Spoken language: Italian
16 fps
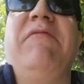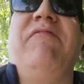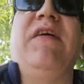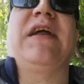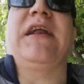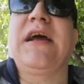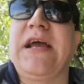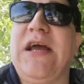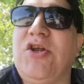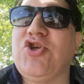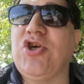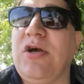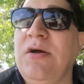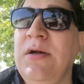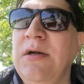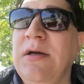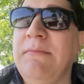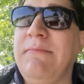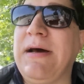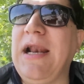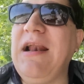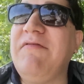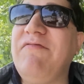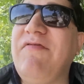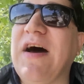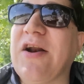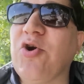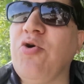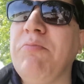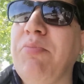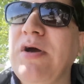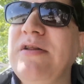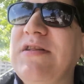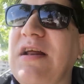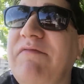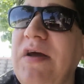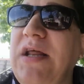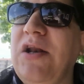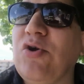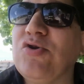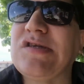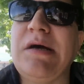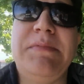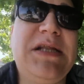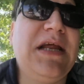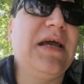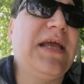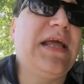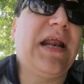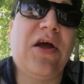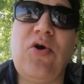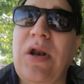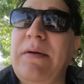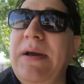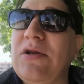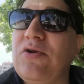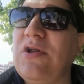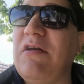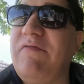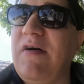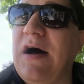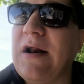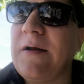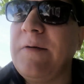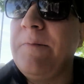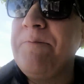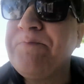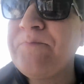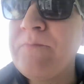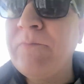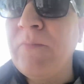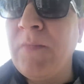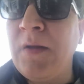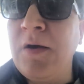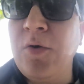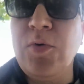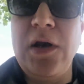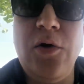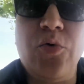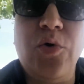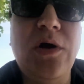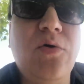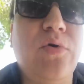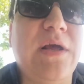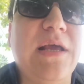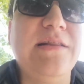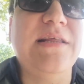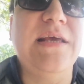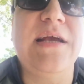ma il VAR che c'è? Ma lei il VAR non può intervenire, non sapete neanche il regolamento del VAR quello è un rigore che